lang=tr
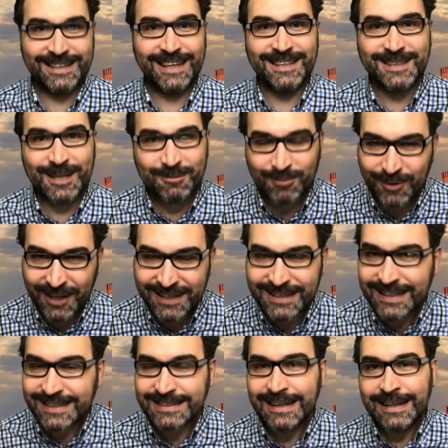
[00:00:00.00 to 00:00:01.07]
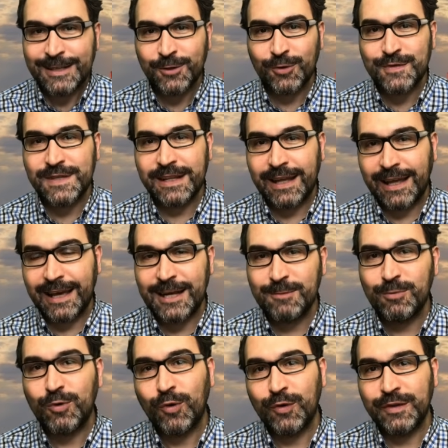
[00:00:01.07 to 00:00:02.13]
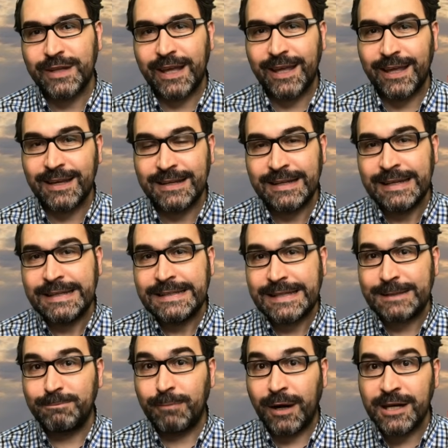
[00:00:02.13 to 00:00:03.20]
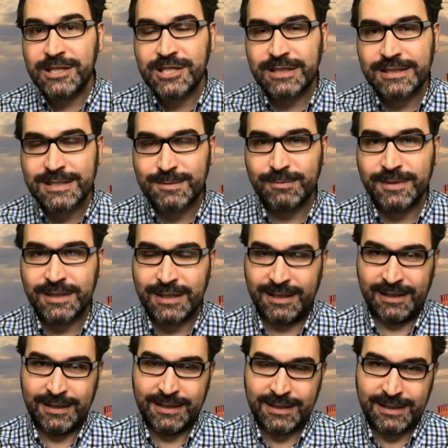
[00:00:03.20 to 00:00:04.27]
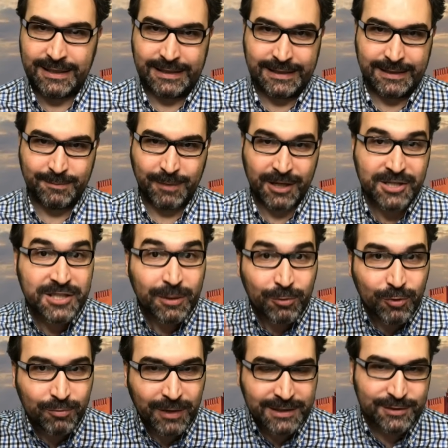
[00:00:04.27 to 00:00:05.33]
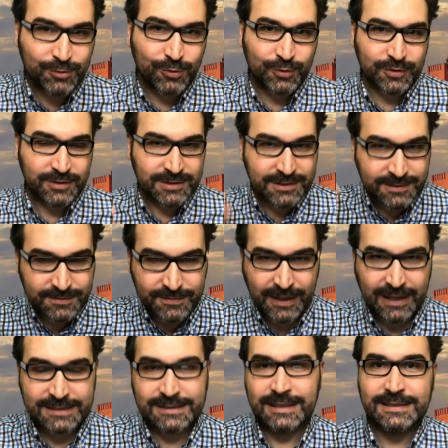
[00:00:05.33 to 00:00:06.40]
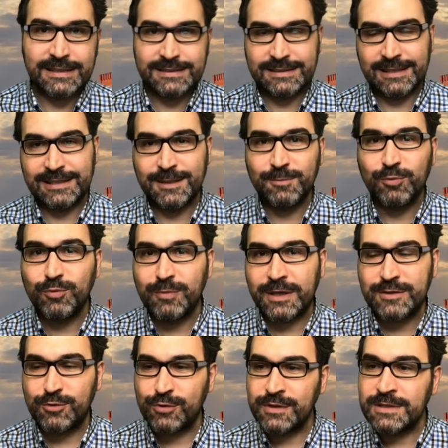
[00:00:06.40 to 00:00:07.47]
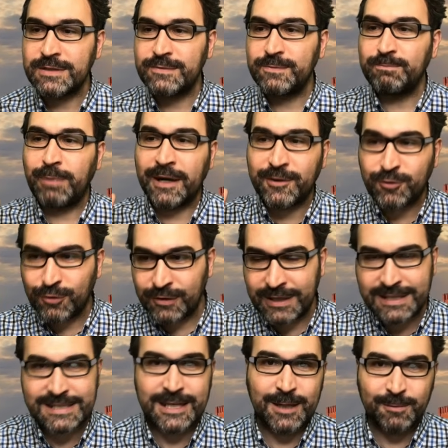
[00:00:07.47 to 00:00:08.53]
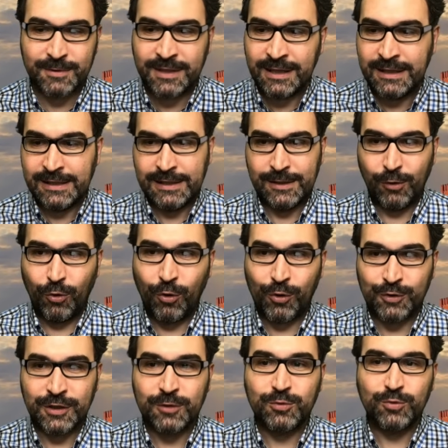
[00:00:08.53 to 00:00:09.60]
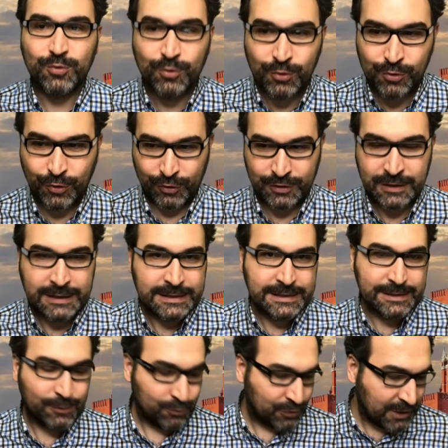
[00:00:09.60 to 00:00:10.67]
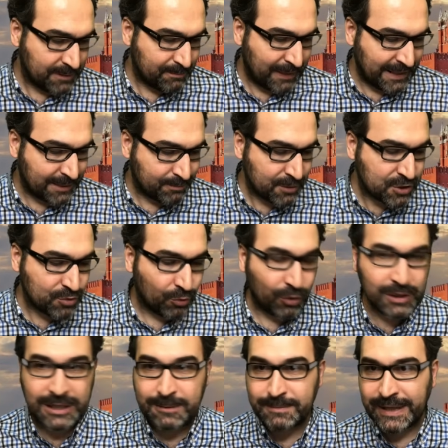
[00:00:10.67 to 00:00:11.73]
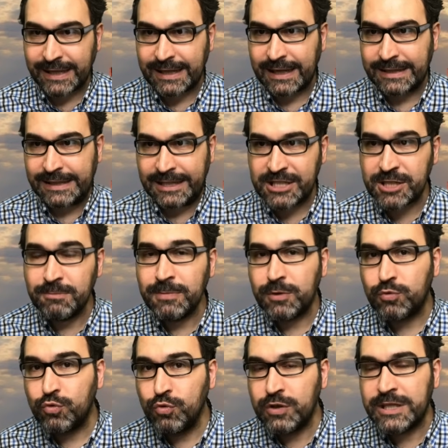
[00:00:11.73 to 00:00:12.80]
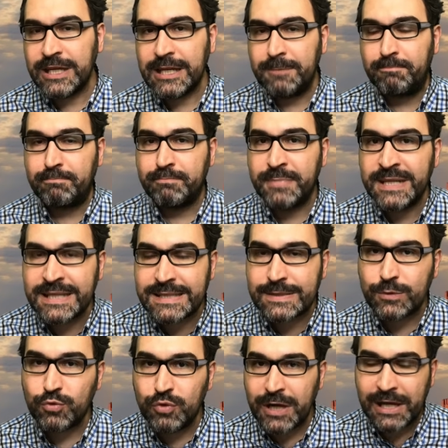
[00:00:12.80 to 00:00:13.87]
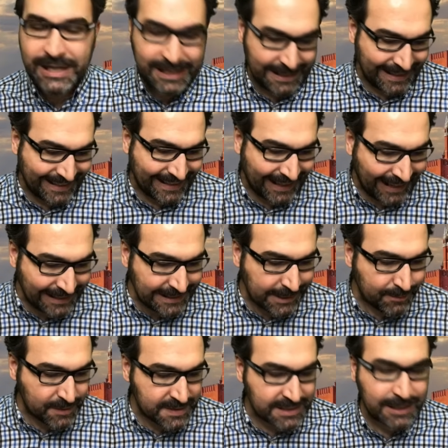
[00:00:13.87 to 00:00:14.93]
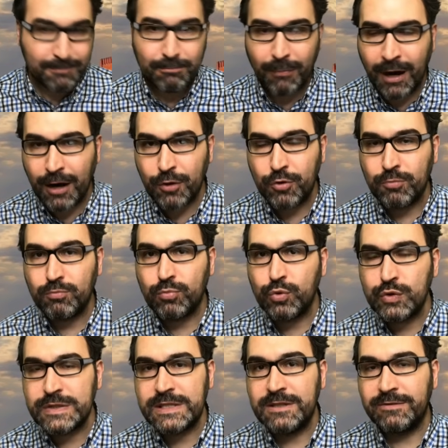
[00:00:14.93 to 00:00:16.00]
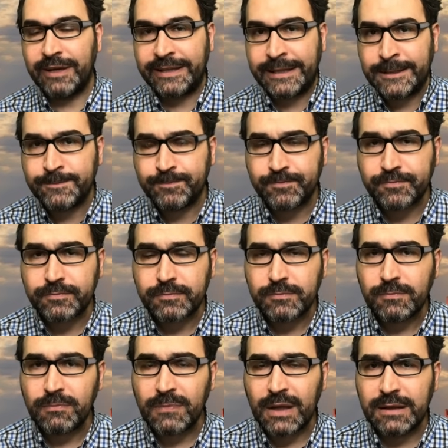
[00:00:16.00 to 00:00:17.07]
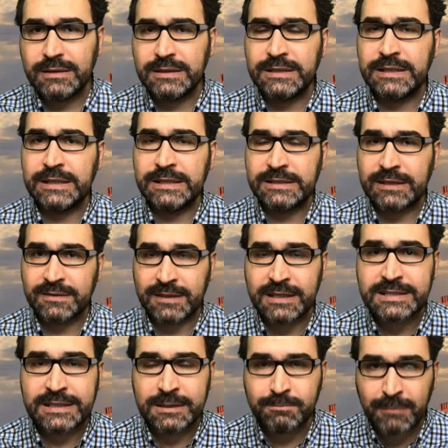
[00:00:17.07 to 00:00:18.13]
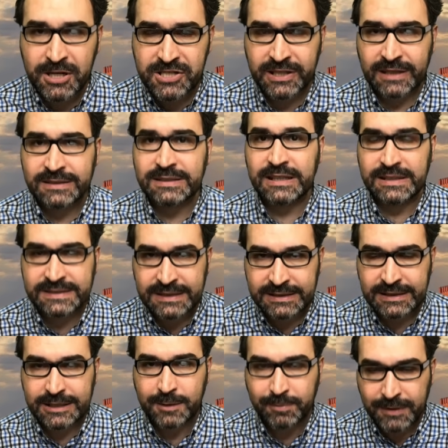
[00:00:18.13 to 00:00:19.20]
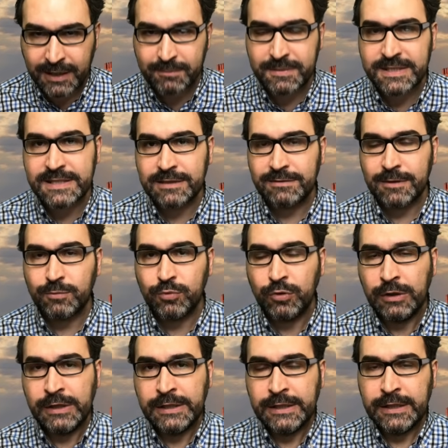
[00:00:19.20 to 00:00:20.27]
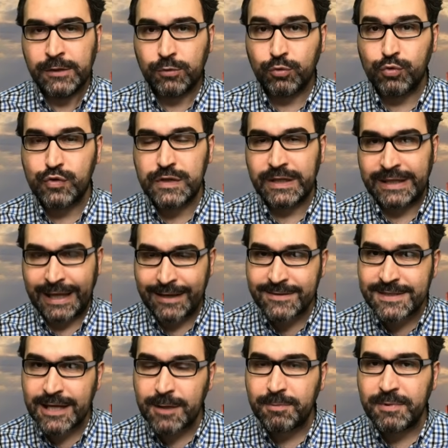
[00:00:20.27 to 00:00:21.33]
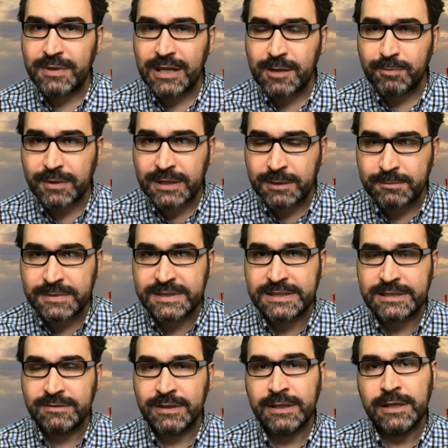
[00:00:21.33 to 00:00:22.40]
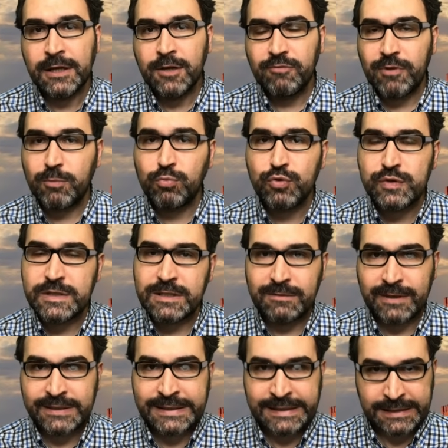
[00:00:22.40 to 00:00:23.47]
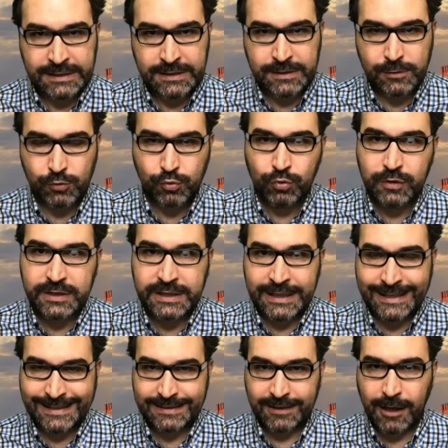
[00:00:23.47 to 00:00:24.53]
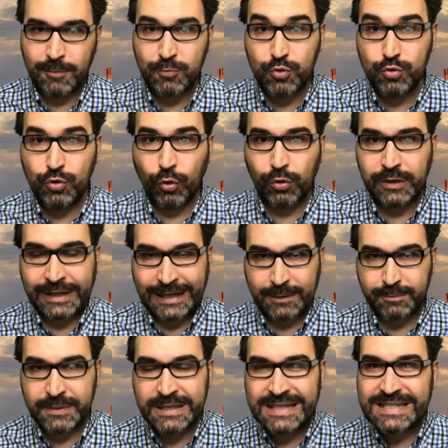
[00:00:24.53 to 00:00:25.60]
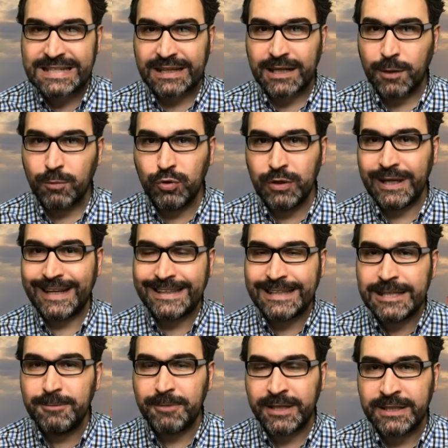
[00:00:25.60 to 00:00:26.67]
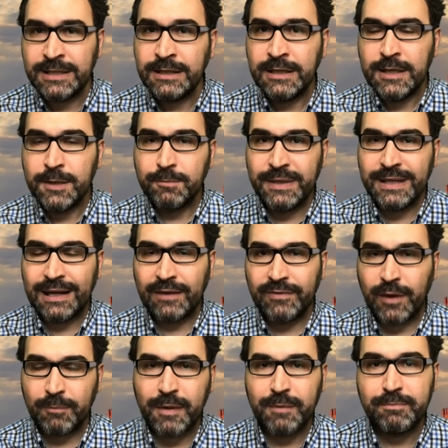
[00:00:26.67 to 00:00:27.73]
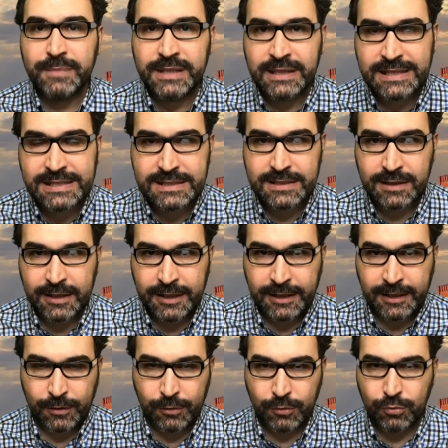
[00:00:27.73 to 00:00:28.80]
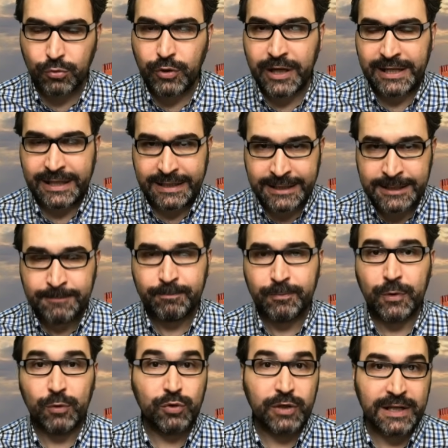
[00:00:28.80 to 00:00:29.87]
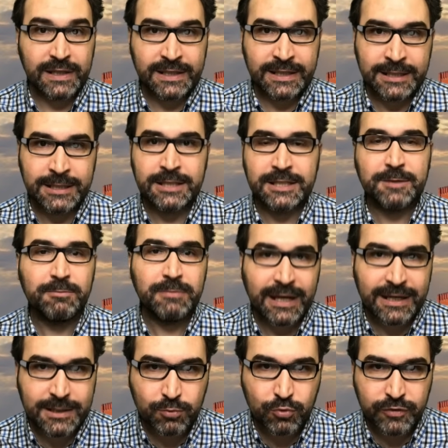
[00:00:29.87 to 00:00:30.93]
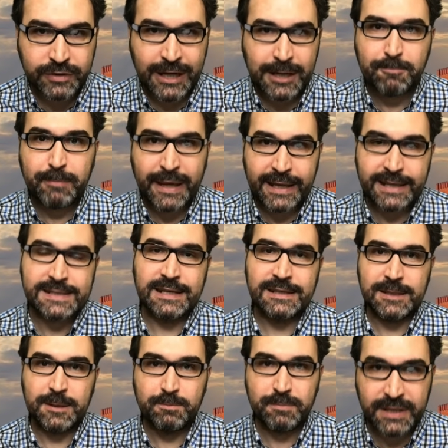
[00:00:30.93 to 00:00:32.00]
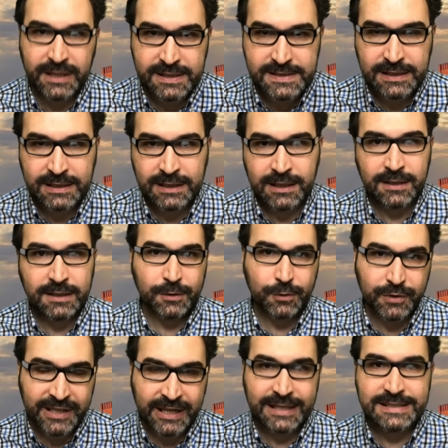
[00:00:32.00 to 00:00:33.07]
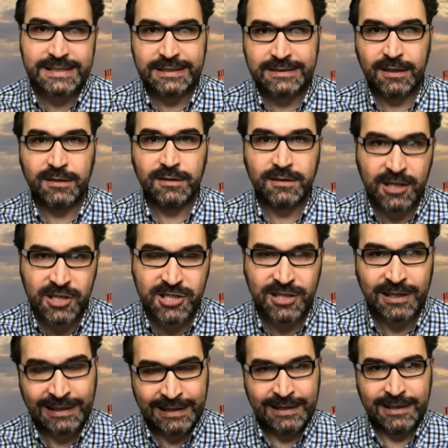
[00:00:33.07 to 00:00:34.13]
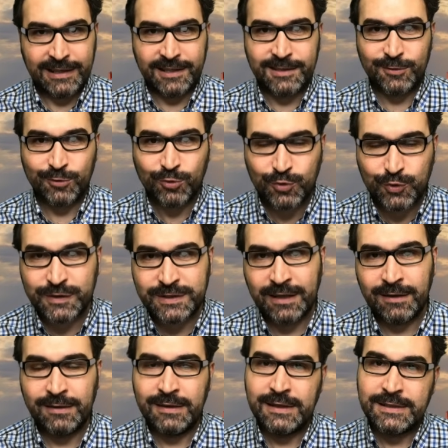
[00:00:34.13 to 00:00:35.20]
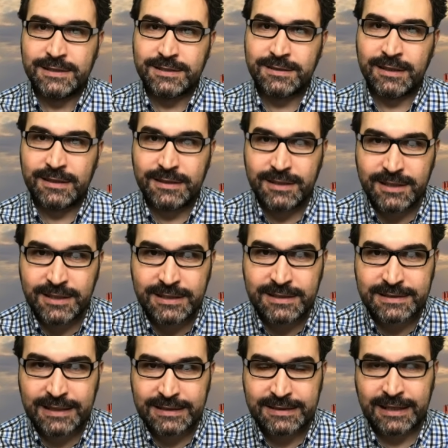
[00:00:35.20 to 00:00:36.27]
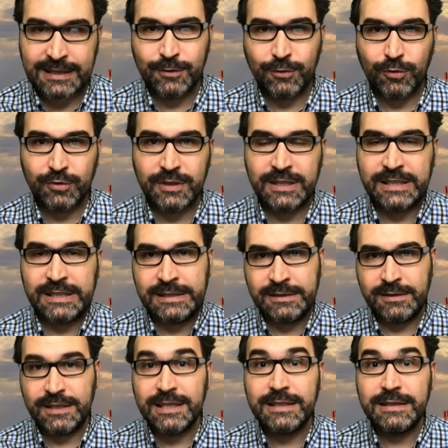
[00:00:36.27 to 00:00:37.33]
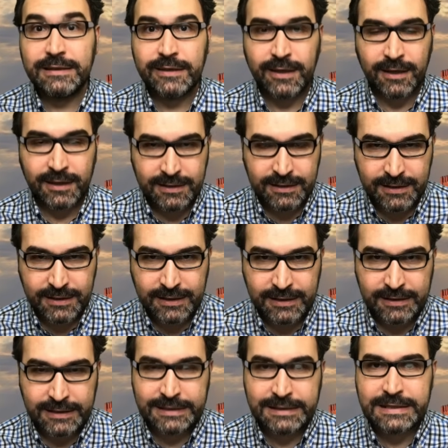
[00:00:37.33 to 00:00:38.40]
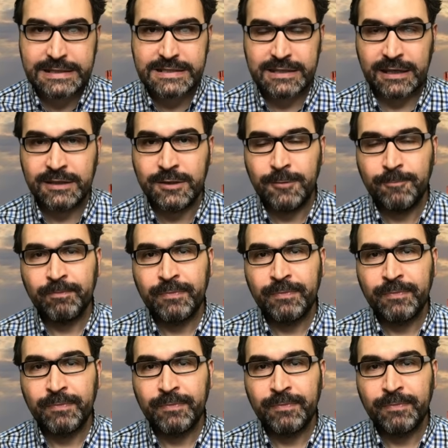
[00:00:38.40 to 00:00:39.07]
yayınlar bu yayınlar. Dolayısıyla eğer bu konuda eğer hani bağış kısmında e, bağışta bulunmak istiyorsanız, finansal destekte de bulunmak istiyorsanız Patreon hesabı da orada duruyor. E, onu da belirtmiş olalım tekrardan. Şimdi Türkiye'nin BRICS üyeliğine geldiğimizde malum bu zirvede yani ee, Tataristan'ın başkenti Kazan'da yapılan bir zirve bu. Rusya'nın ev sahipliğinde yapılan bir zirve ve bu zirvede e, Türkiye tam üye olarak BRICS'e kabul edilmedi. Bir anlamda BRICS e, üyeleri, ülkeleri kimlerdi bunlar? B zaten Brezilya, R zaten Rusya, hani Rusya, işte İ zaten oradaki India, e, Hindistan.